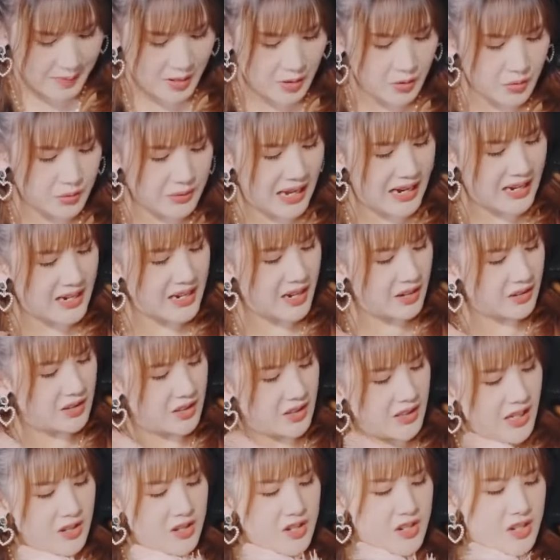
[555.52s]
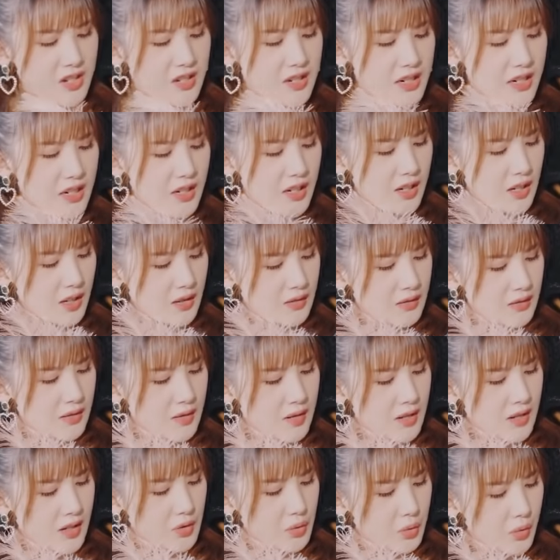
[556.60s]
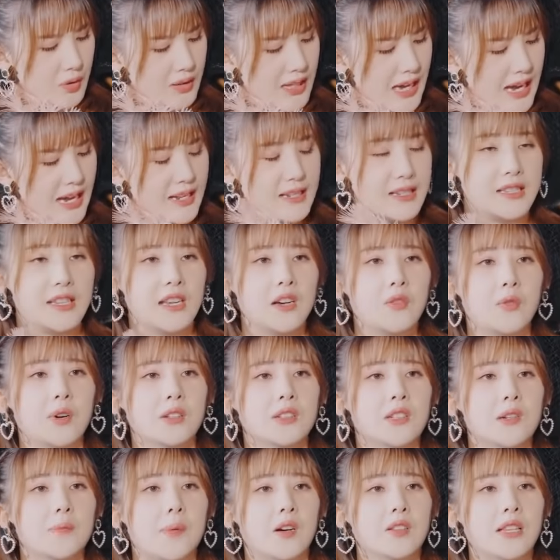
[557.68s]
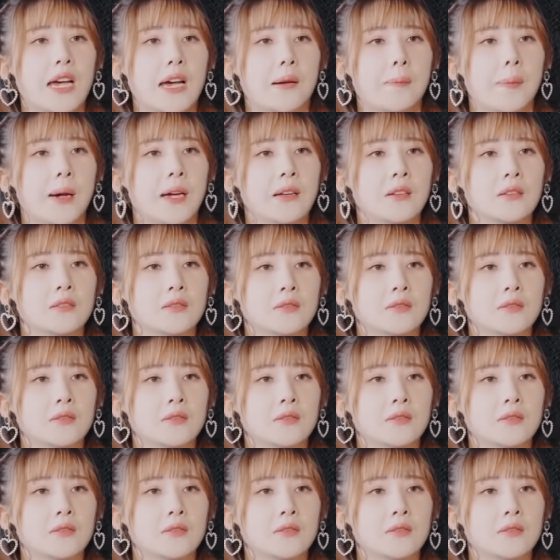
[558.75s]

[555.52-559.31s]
陆大人要得到的是这个呃，托塔李天王的宝塔吗？